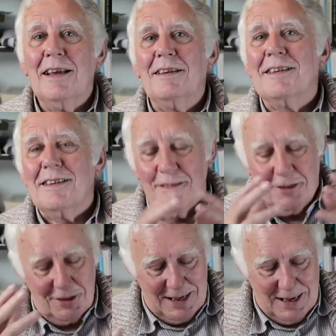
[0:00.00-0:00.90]
et,
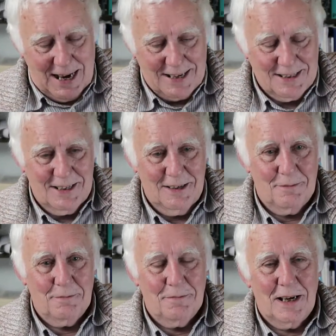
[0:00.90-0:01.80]
ce qui est assez,
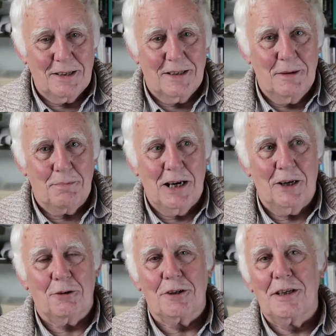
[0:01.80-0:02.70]
assez
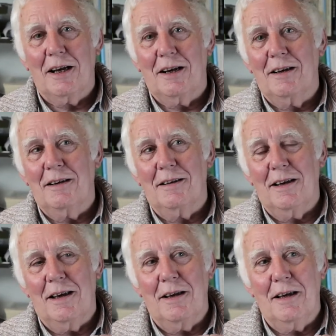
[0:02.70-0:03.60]
paradoxal
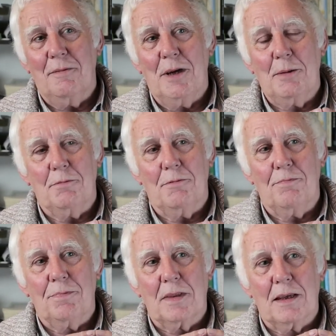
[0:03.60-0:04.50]
et même
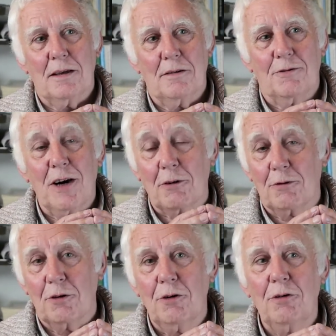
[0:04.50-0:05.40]

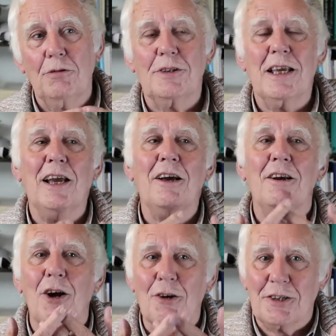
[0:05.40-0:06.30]
farfelu, c'est que
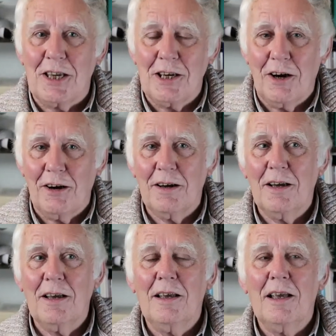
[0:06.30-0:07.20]
l'Occident
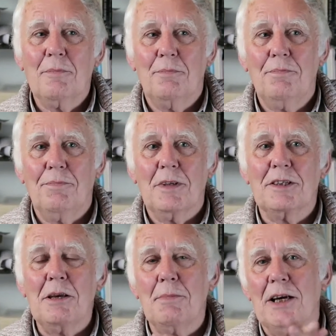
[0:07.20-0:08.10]

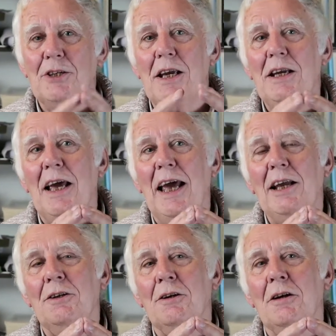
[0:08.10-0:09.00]
s'imagine
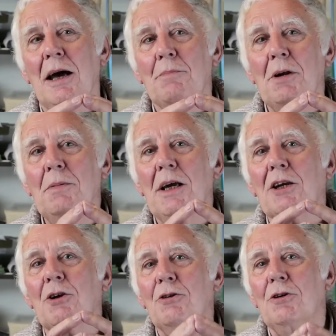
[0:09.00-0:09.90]
être la première
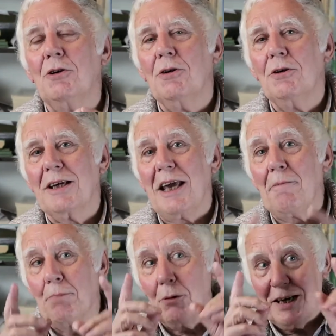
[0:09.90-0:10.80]
culture qui,
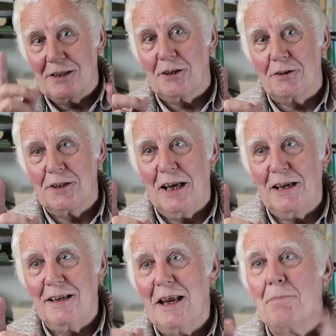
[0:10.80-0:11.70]
pour
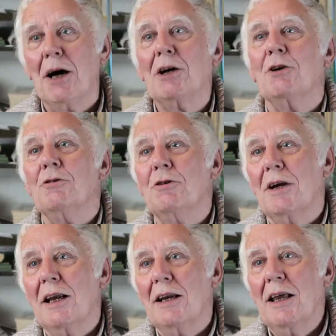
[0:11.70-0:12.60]
l'essentiel, n'est pas
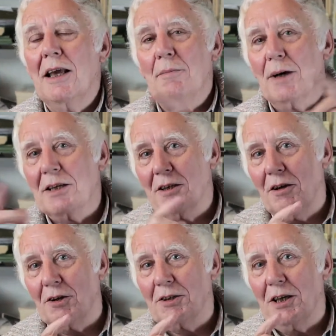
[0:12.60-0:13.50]
culturelle. Parce que
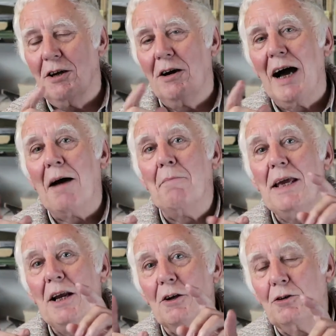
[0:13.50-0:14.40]
l'Occident a
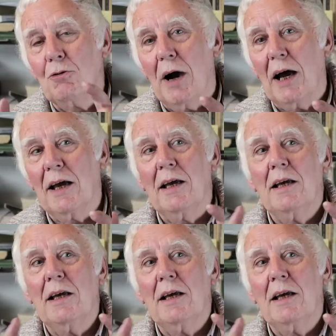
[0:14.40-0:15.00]
mis le doigt